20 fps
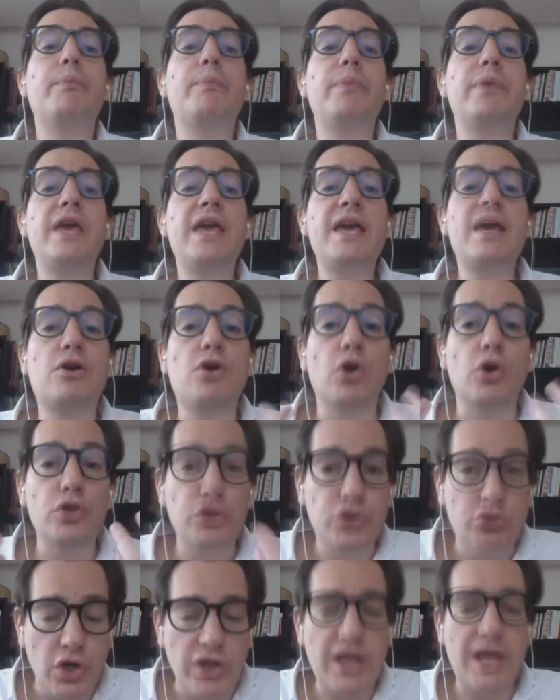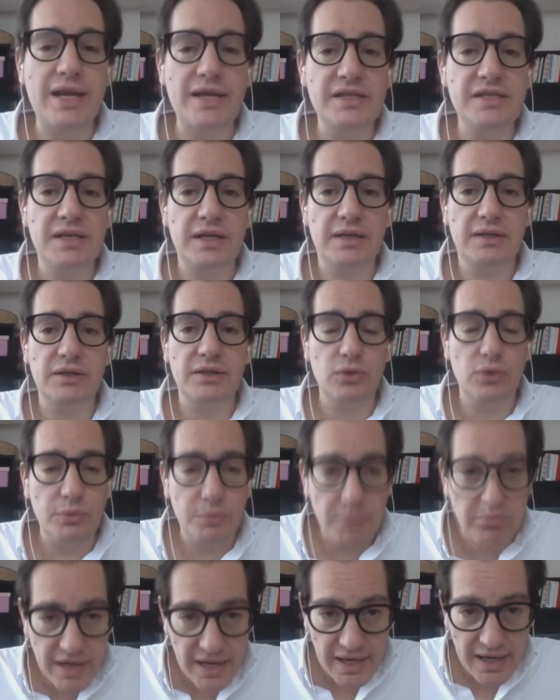Y con toda la
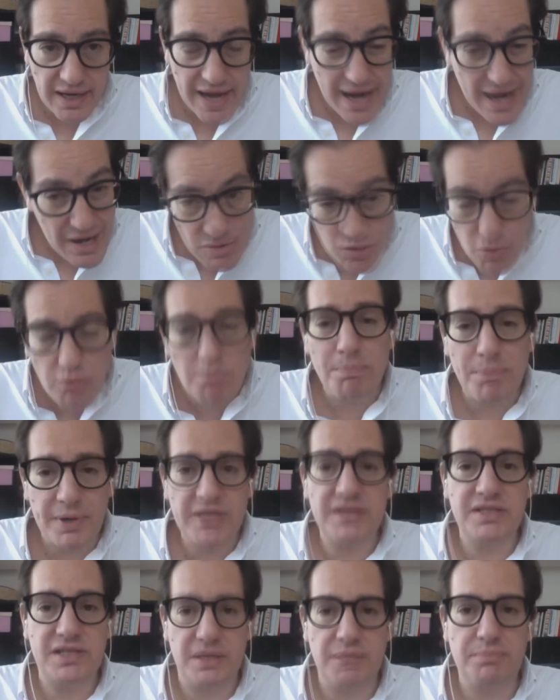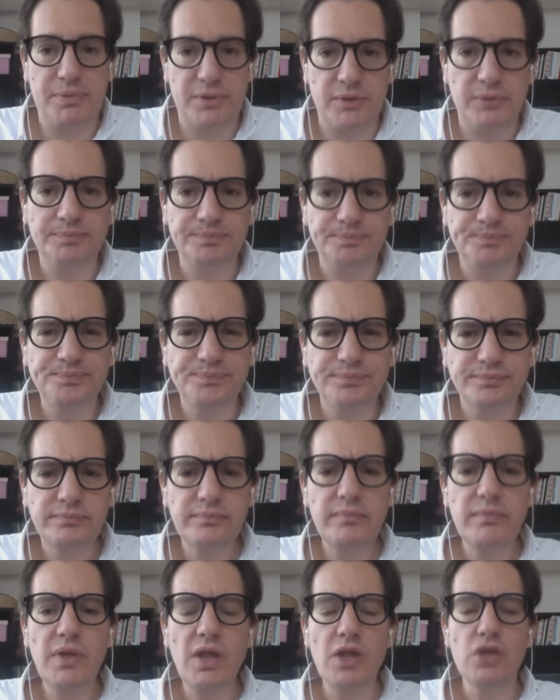incertidumbre, en un principio
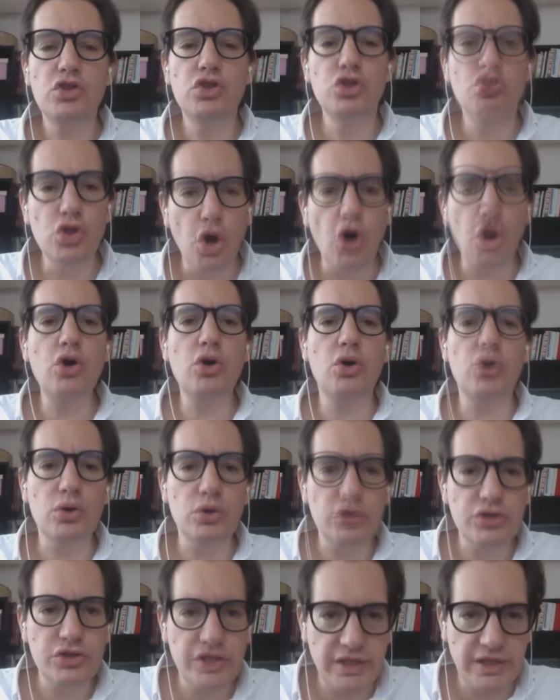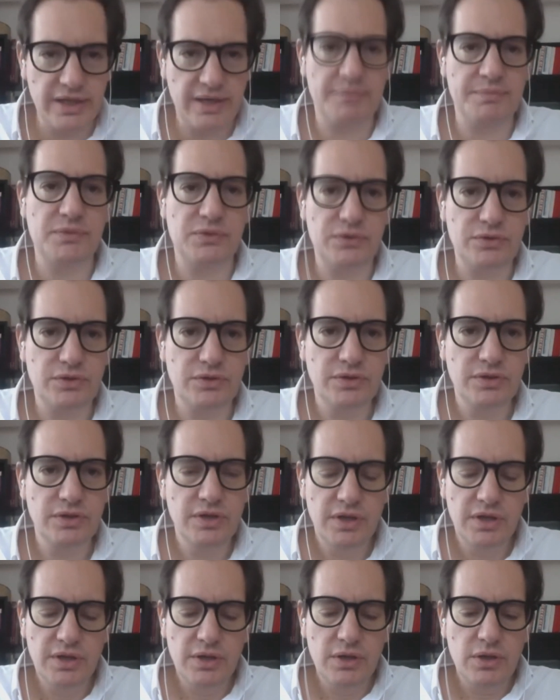no conocíamos
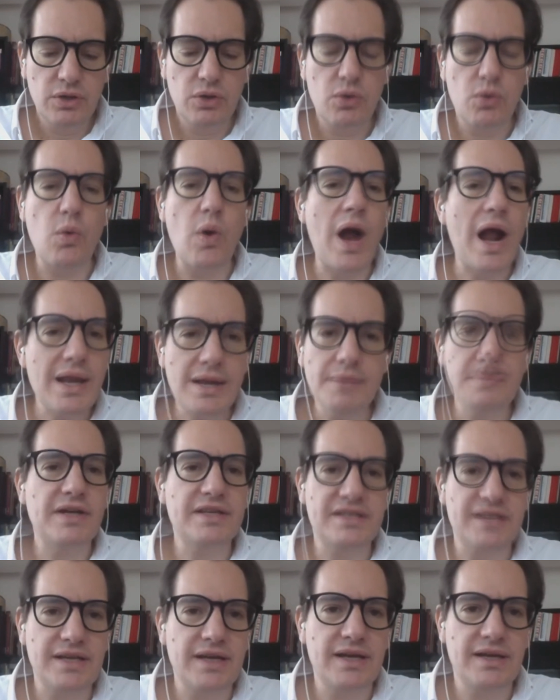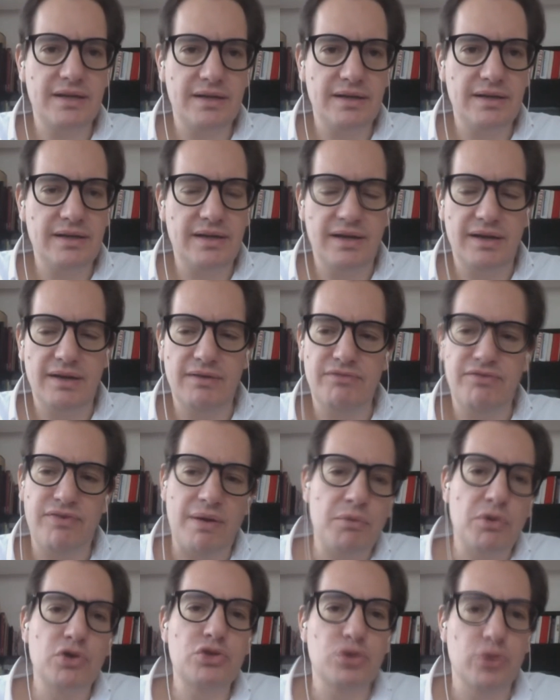cuál iba a ser el
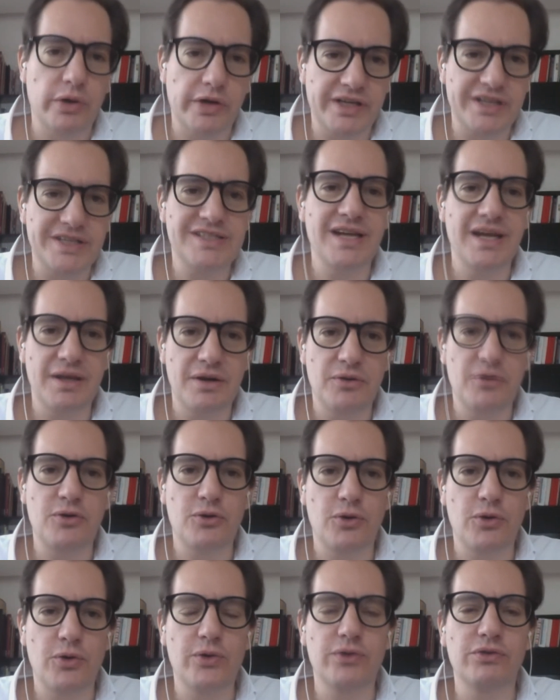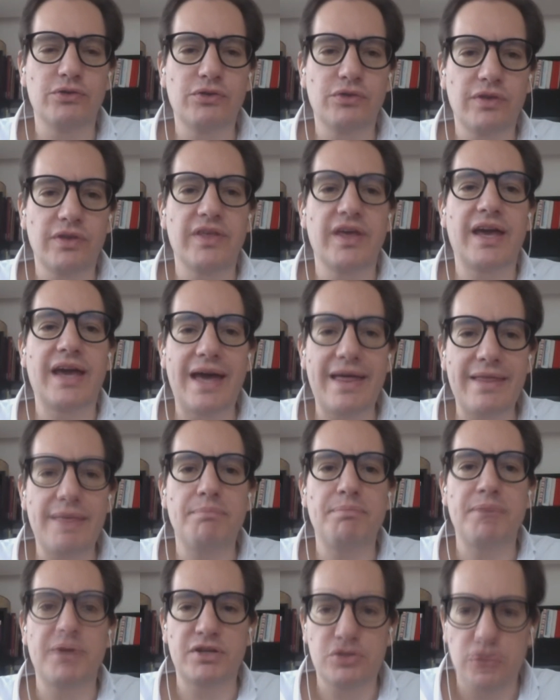famoso recero, ¿no? Este, de
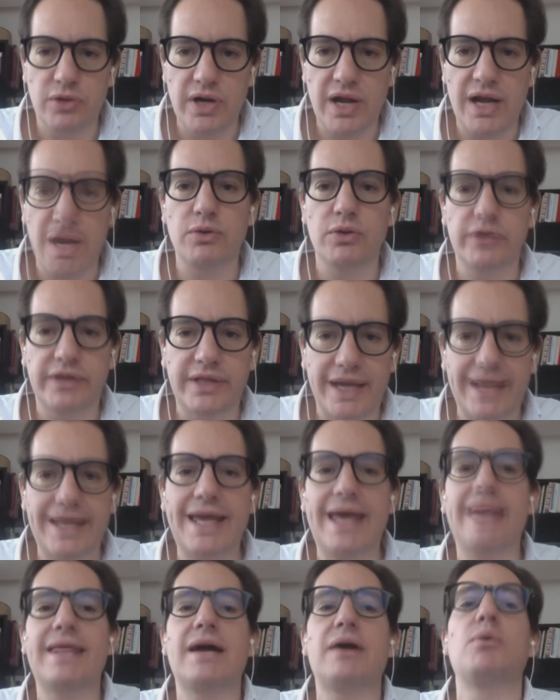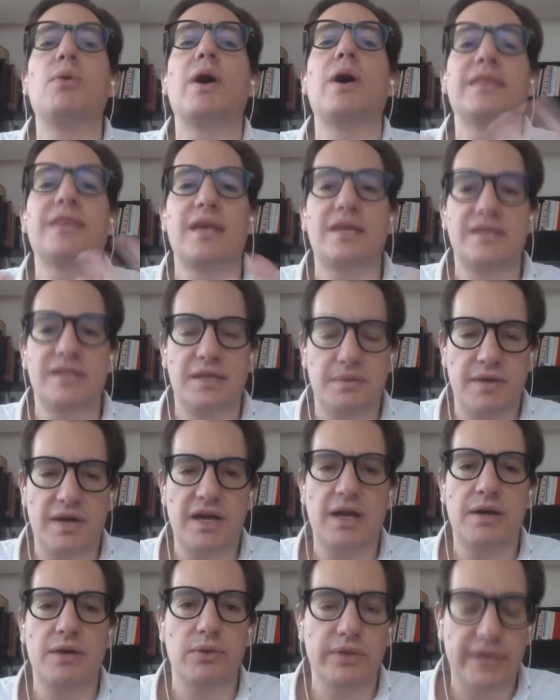cada persona contagiada, cuántas iban
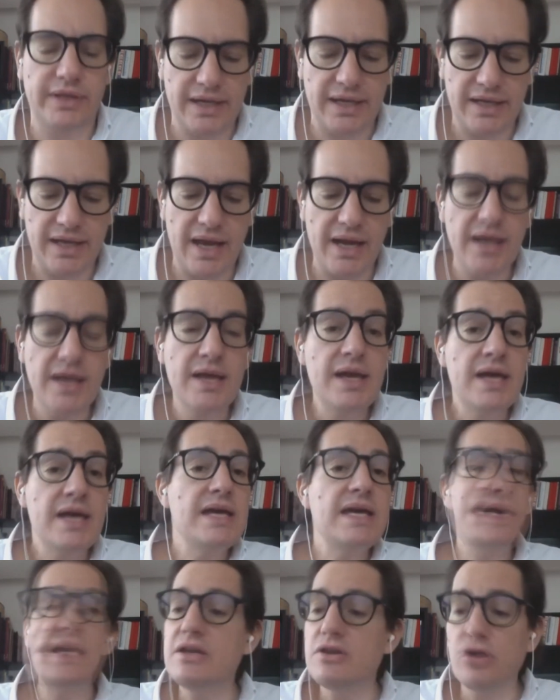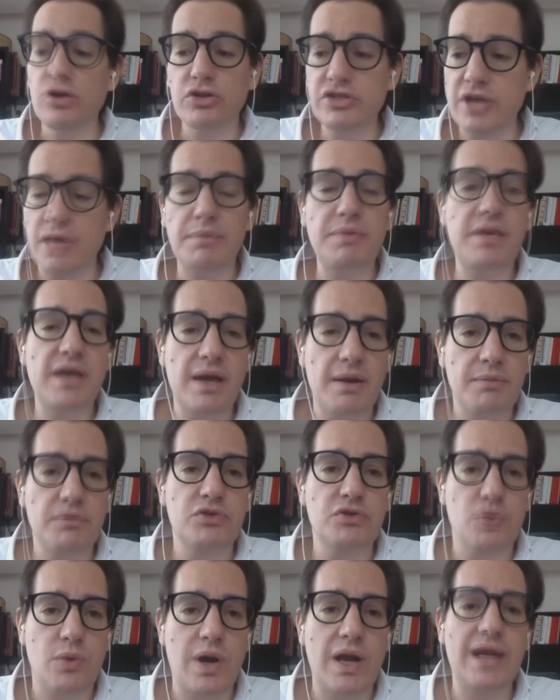a contagiar, y no
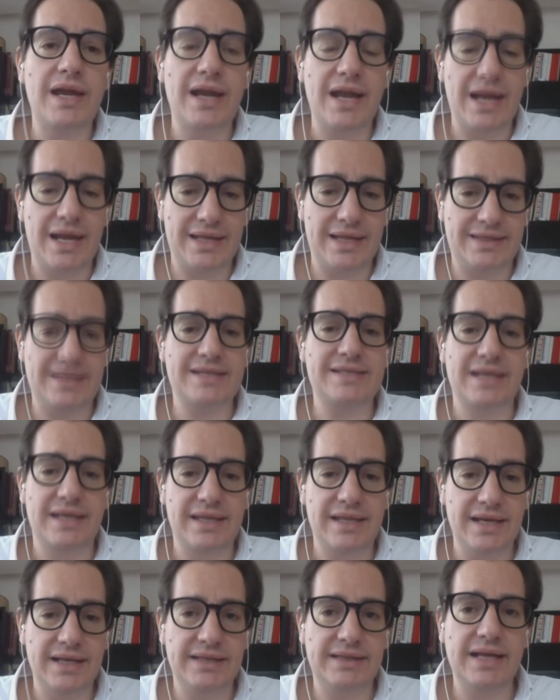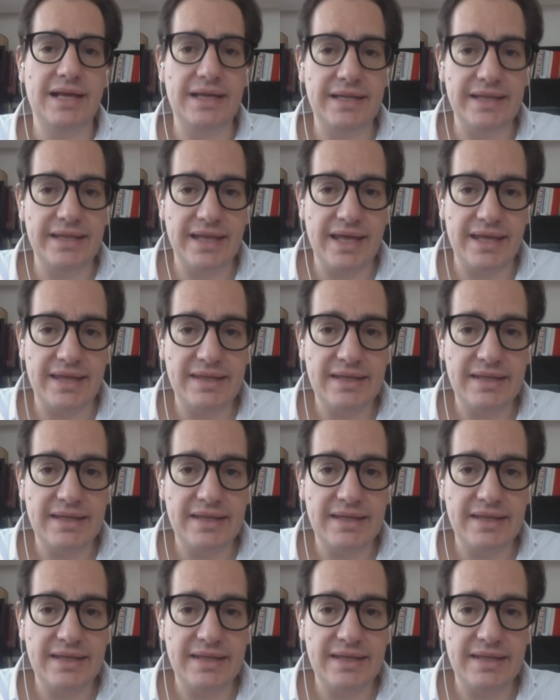sabíamos cuál era la tasa de letalidad.